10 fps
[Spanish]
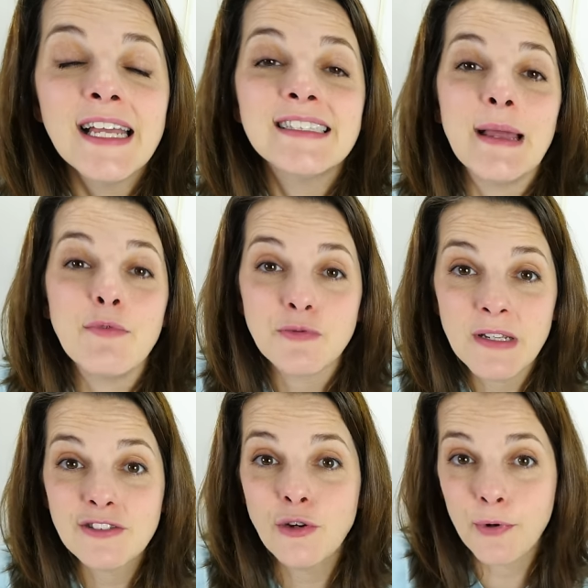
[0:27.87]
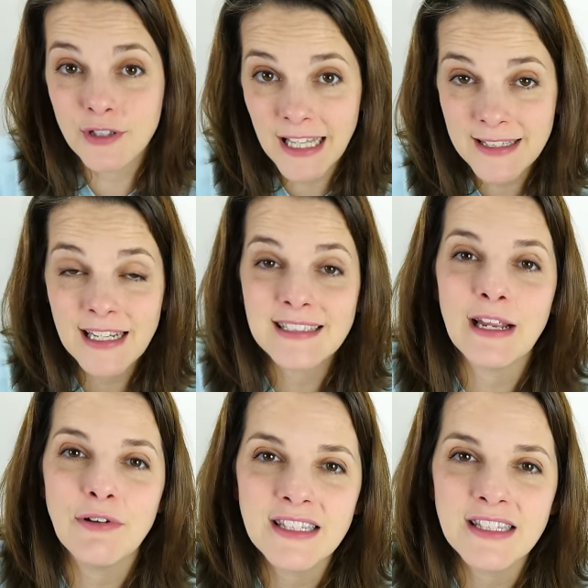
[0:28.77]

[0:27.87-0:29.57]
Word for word: Ya hemos visto portátiles que lo